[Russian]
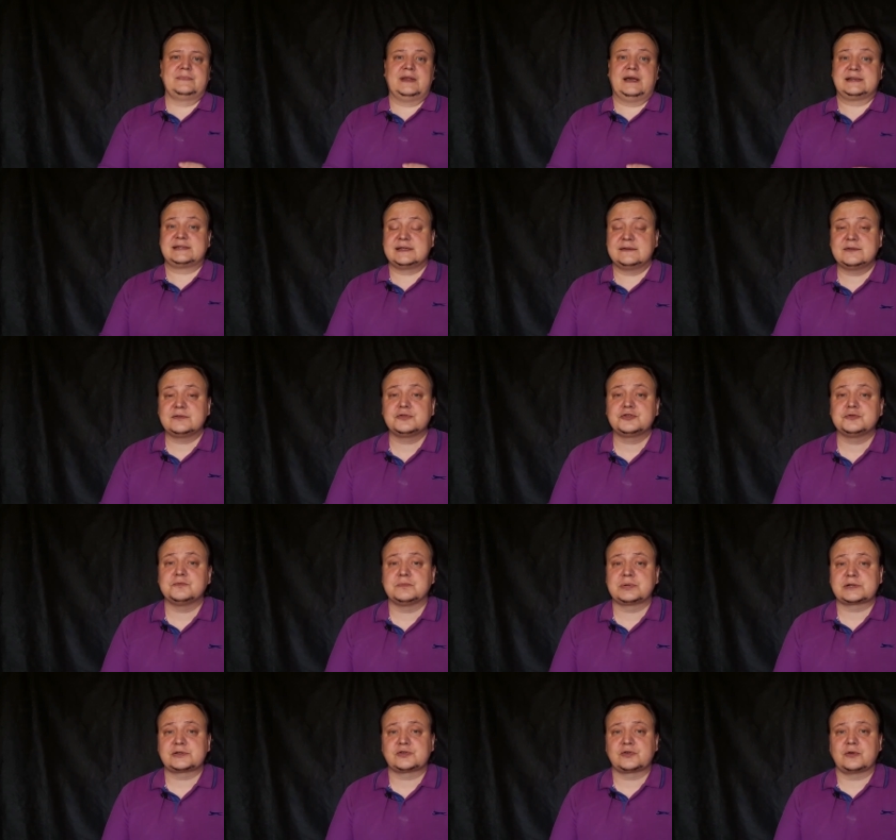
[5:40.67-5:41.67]
А совет
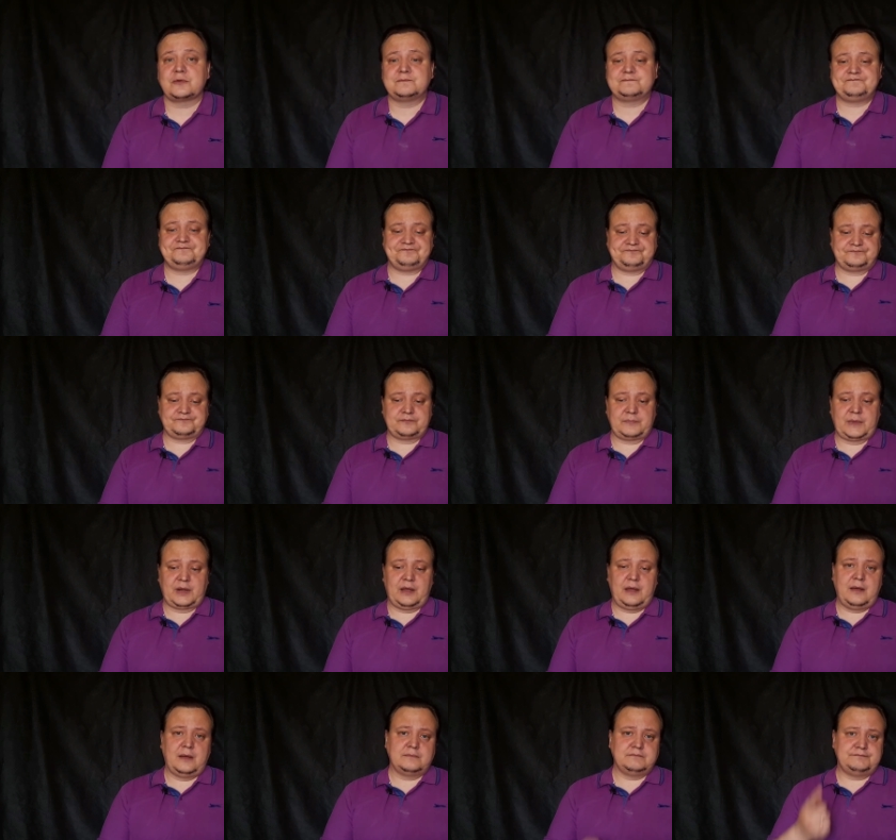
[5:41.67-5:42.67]
очень простой.
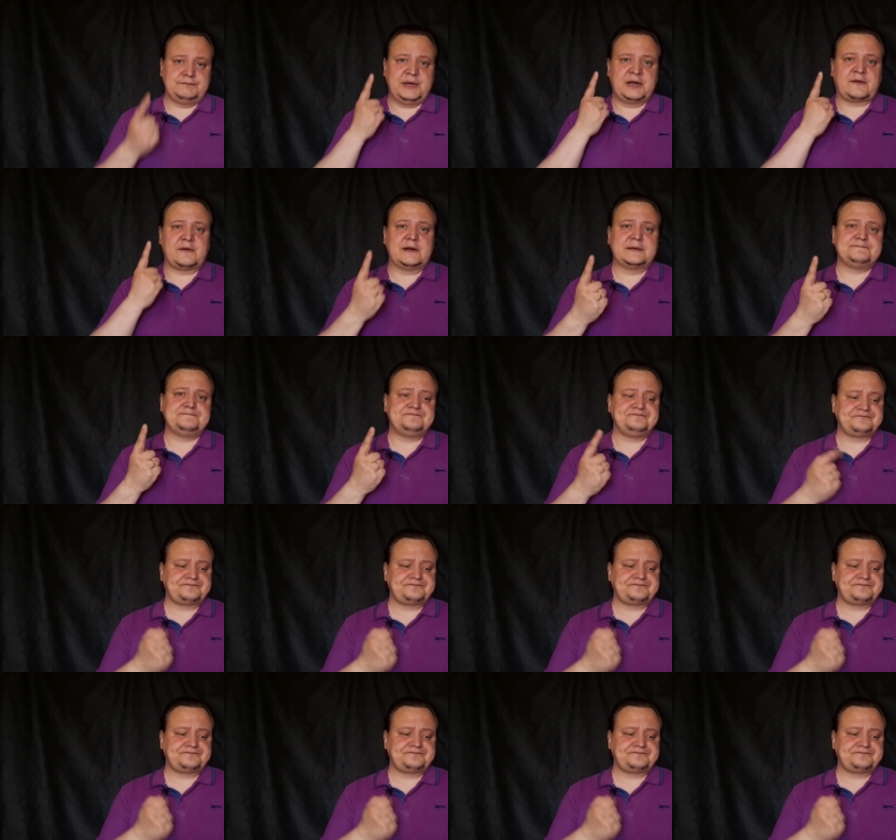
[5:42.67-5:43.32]
Первое.